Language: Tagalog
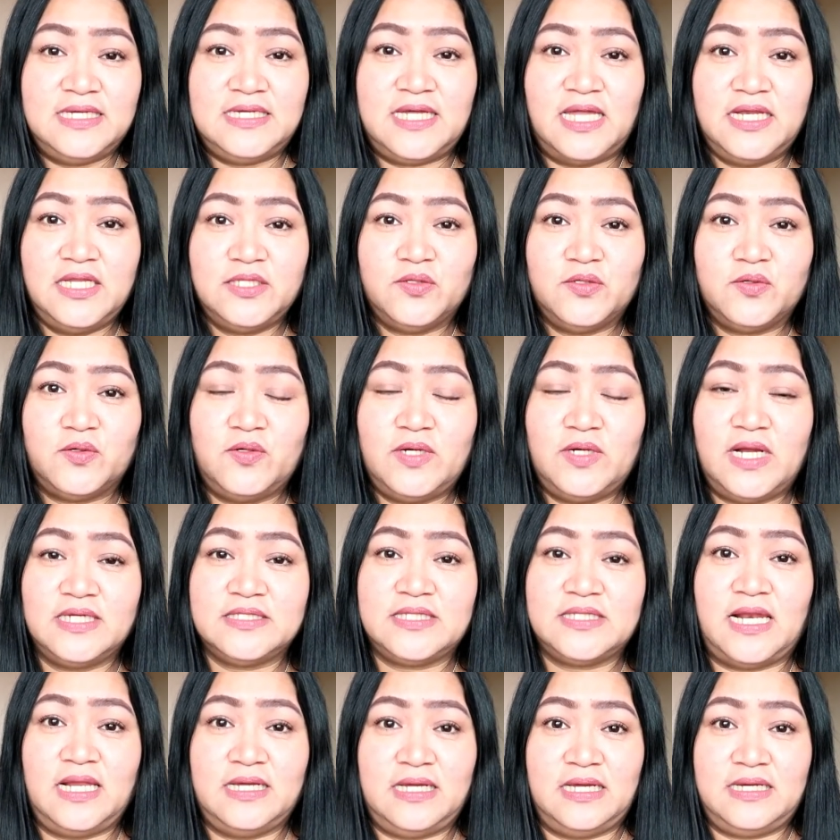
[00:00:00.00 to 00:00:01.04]
ganito ko
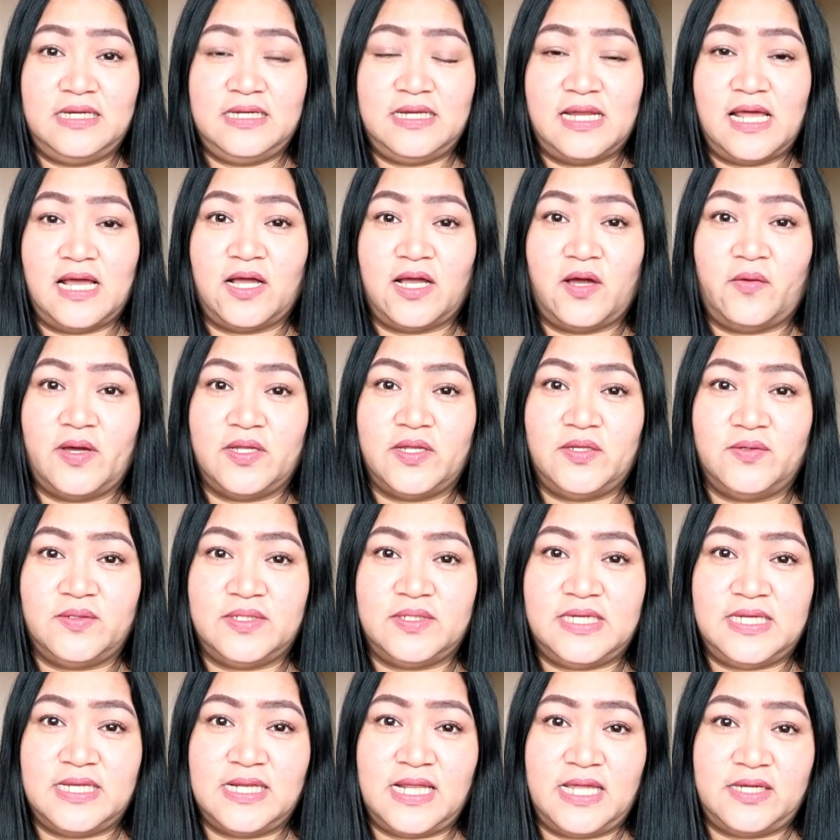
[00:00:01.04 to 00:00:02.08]
lang talaga ginagawa yung
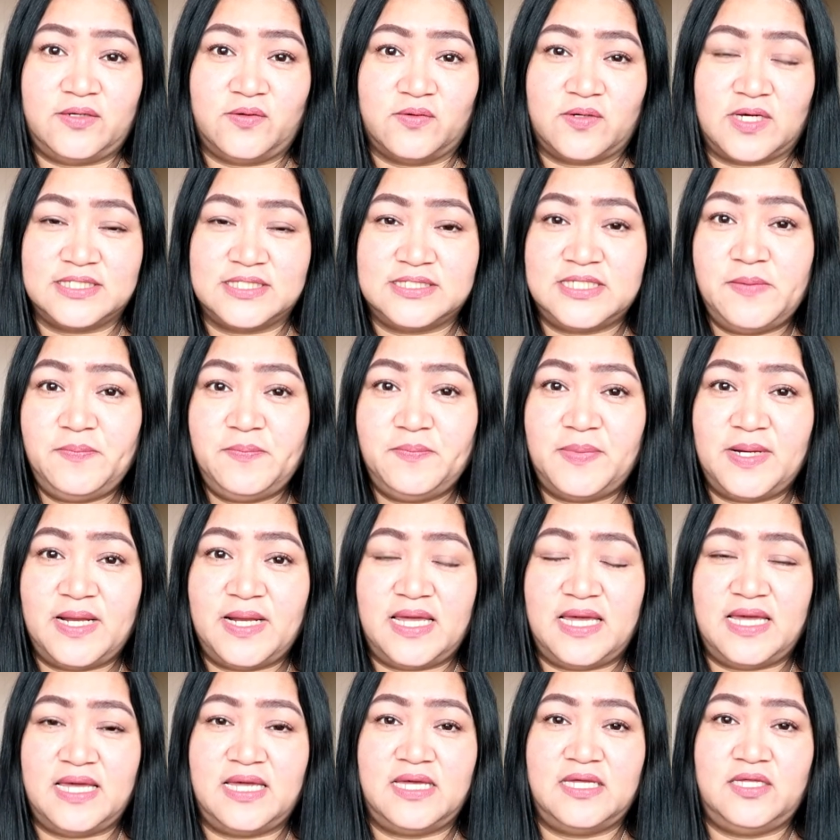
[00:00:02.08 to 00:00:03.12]
kilay ko
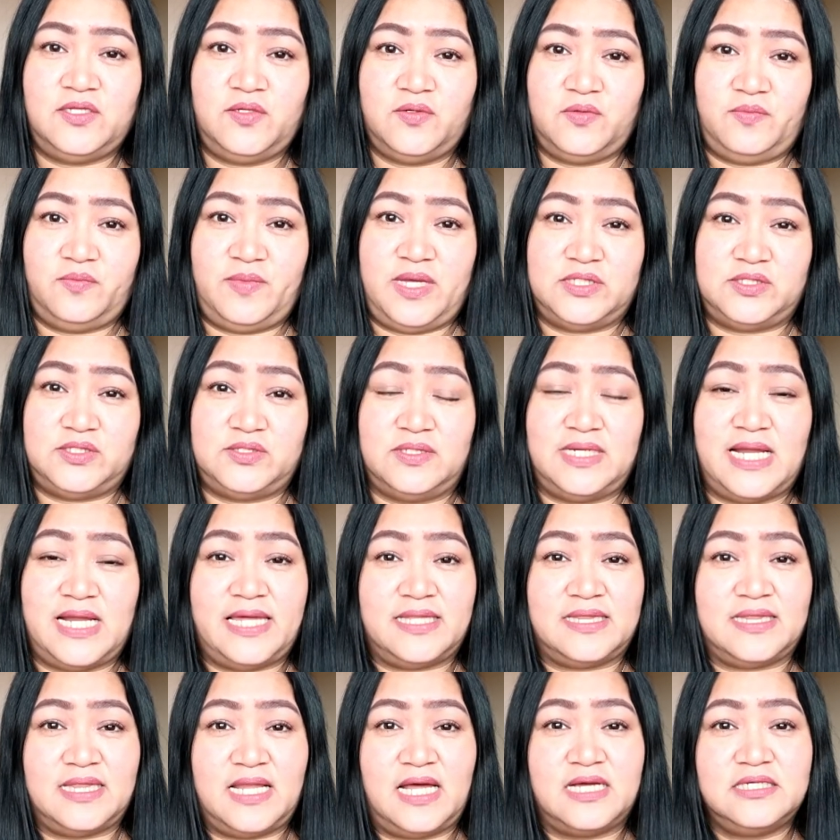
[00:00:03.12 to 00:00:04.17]
kasimple, yung medyo
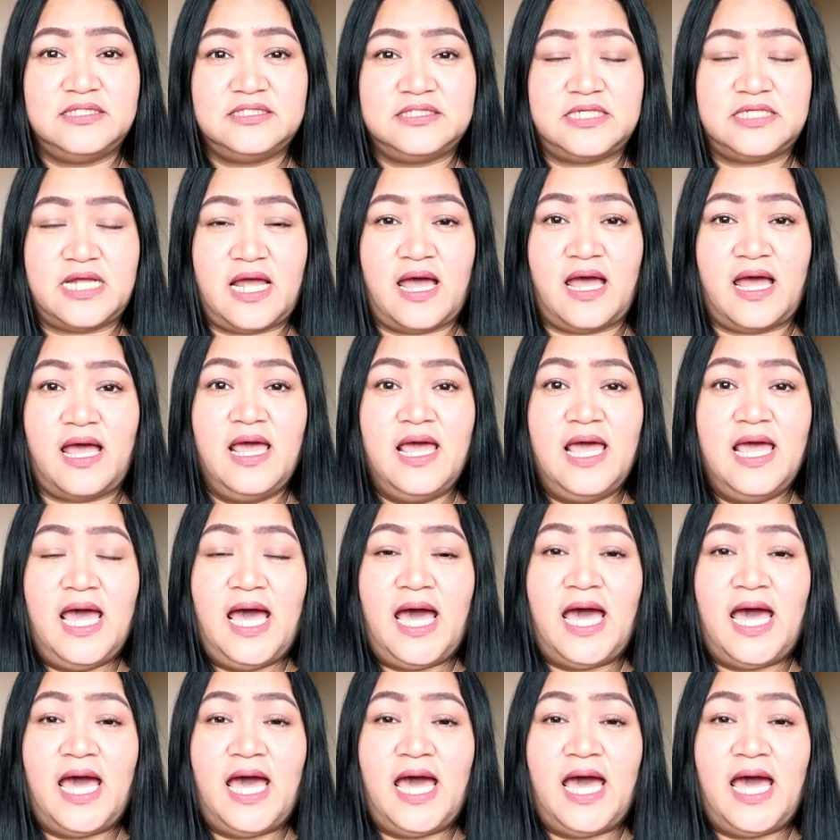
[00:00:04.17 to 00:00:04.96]
light lang siya.